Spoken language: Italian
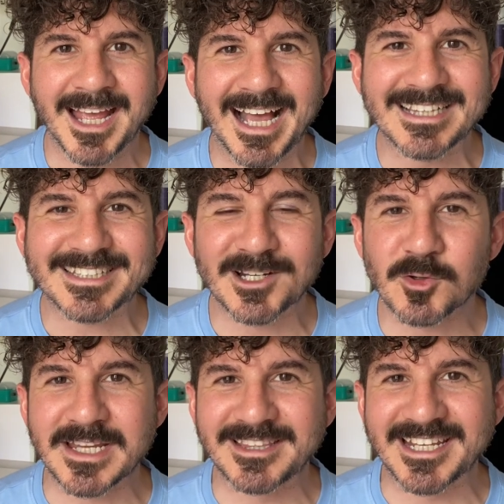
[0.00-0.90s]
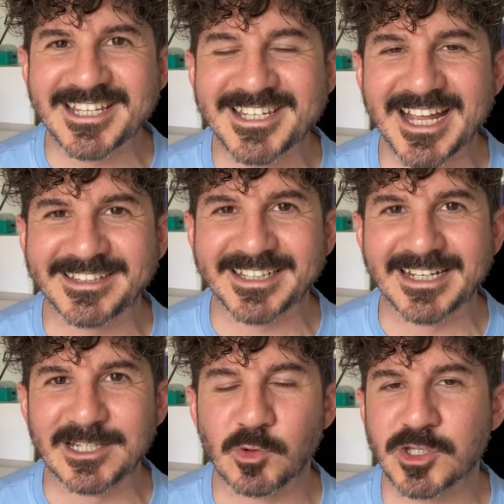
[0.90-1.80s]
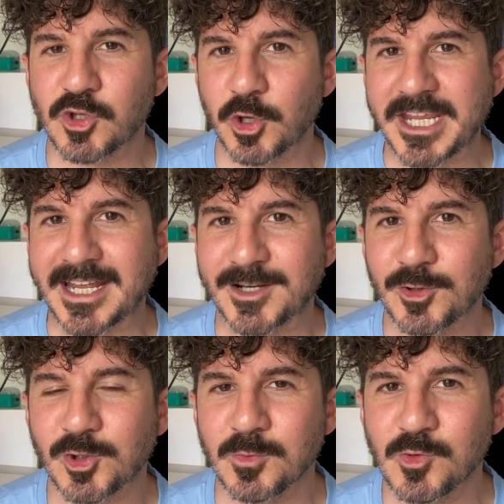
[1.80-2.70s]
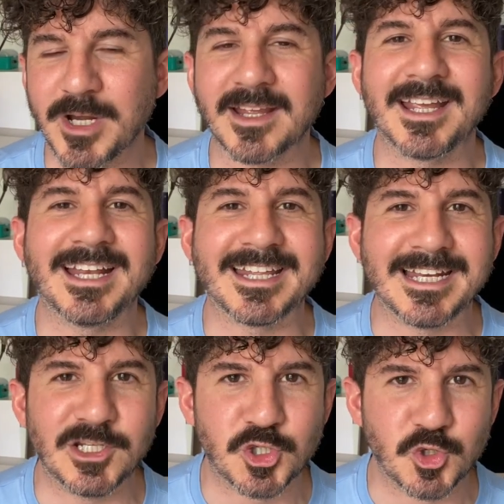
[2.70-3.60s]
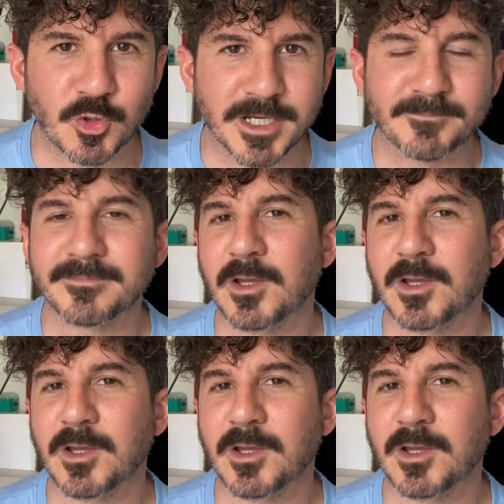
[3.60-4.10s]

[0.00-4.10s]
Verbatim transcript: Altra cosa interessante che le due storie hanno in comune è la religione,